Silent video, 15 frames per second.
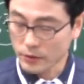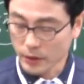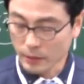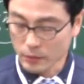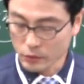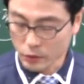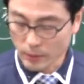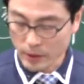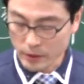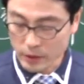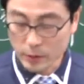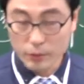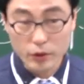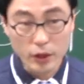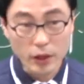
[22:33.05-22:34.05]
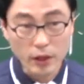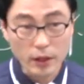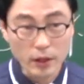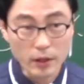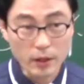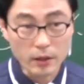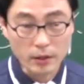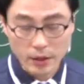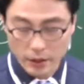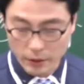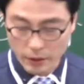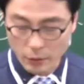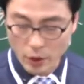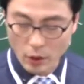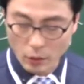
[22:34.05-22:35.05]
사무소만 쓸 뿐이니까 그
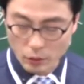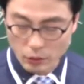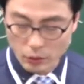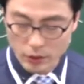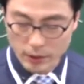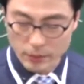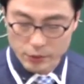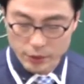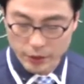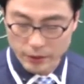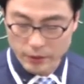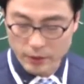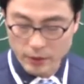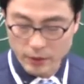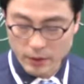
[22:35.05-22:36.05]
얘기죠. 이게 공동사무소예요.